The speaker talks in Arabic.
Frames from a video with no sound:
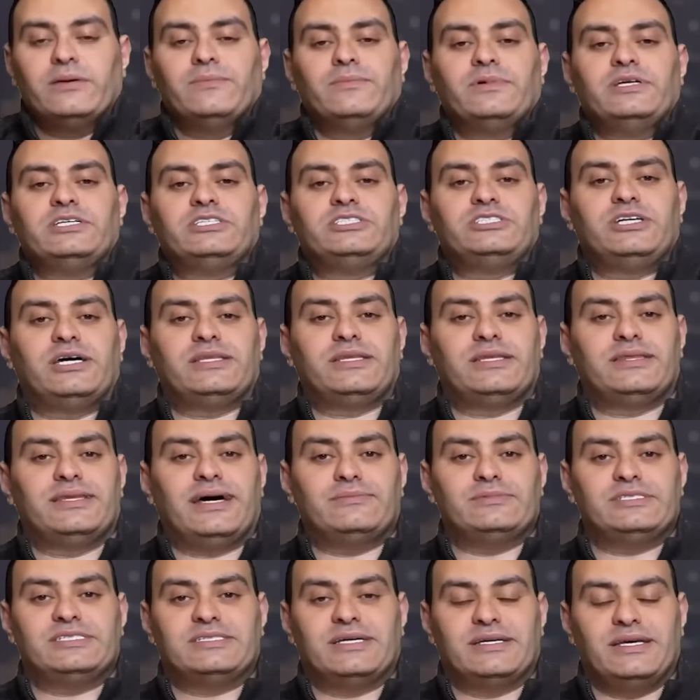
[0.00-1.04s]
ميليشيات
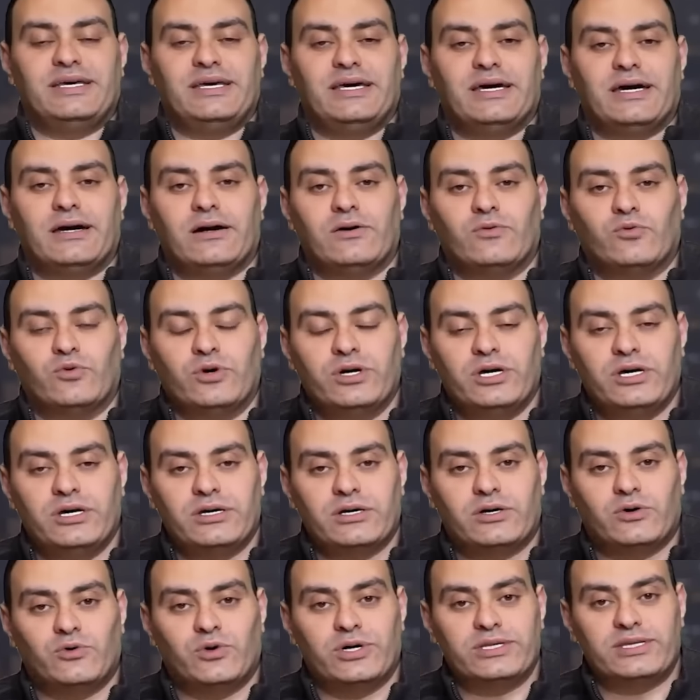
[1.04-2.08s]
الدعم السريع
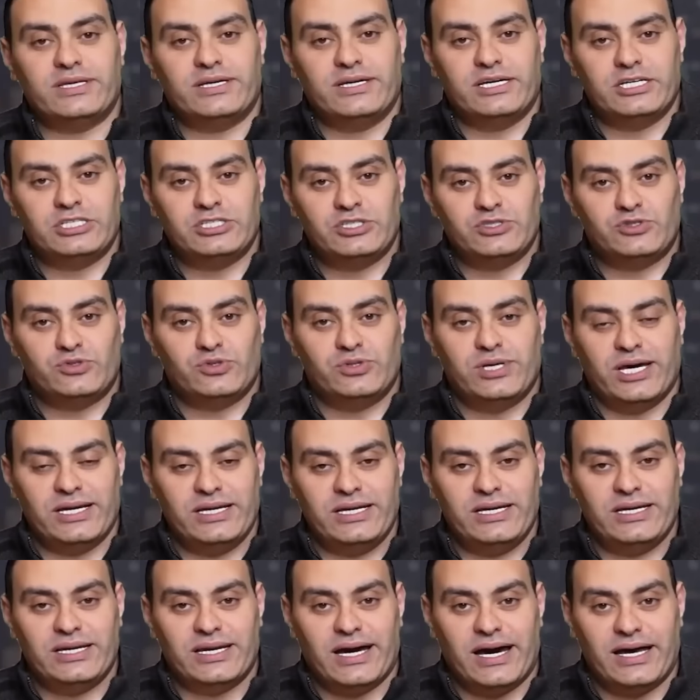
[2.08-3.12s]
وقوات الجيش
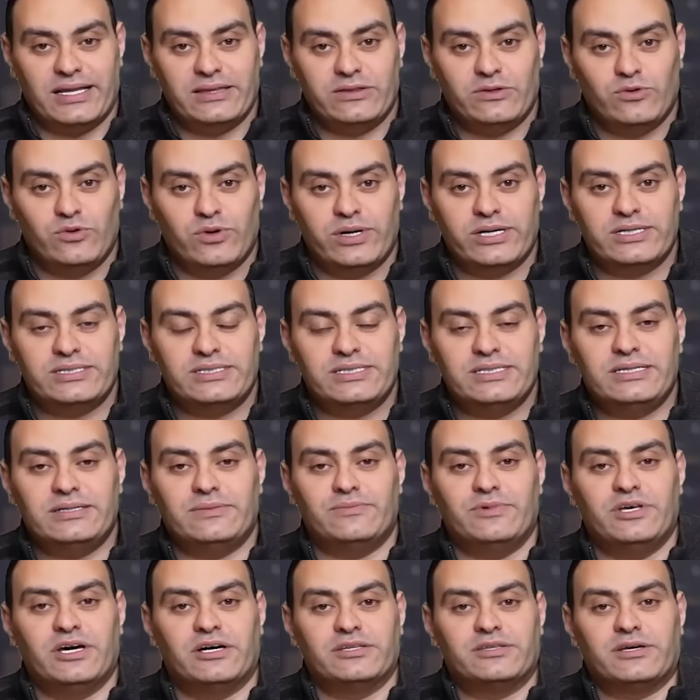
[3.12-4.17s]
السوداني لحد دلوقتي
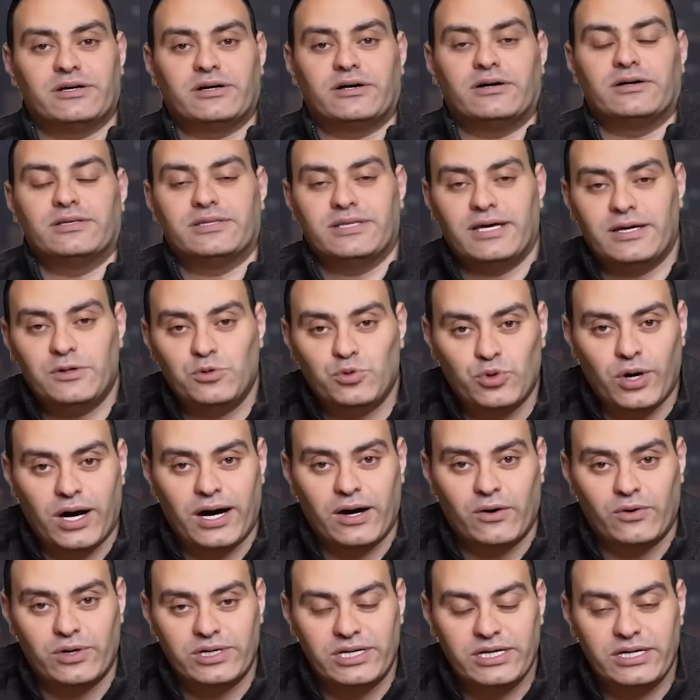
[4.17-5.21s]
بيتقاتلوا
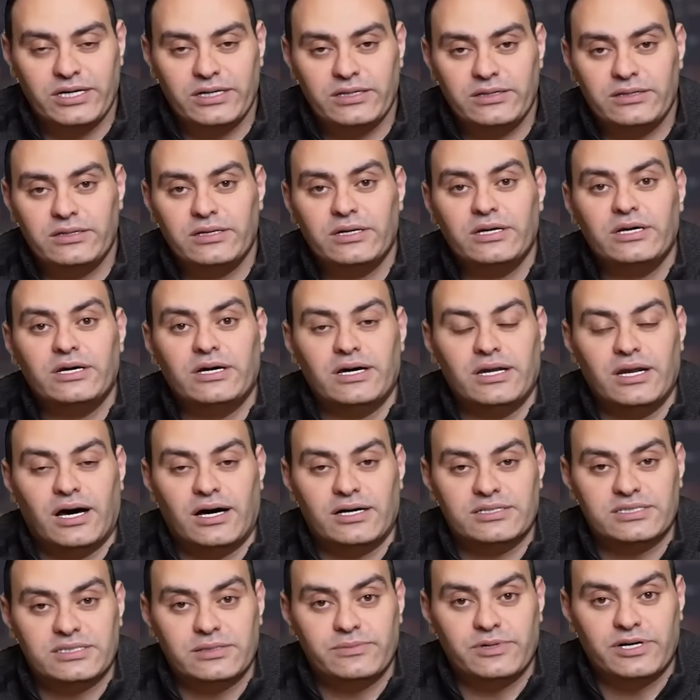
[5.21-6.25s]
حوالين
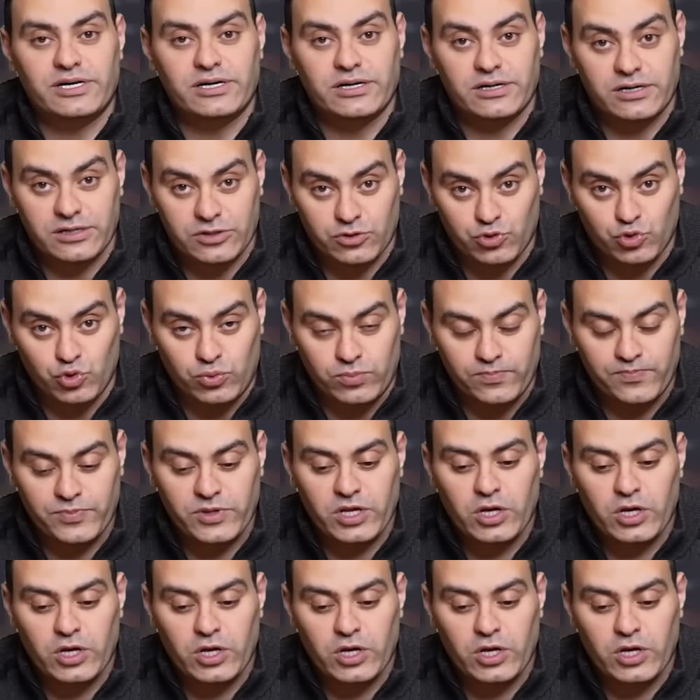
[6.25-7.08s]
العاصمه خرطوم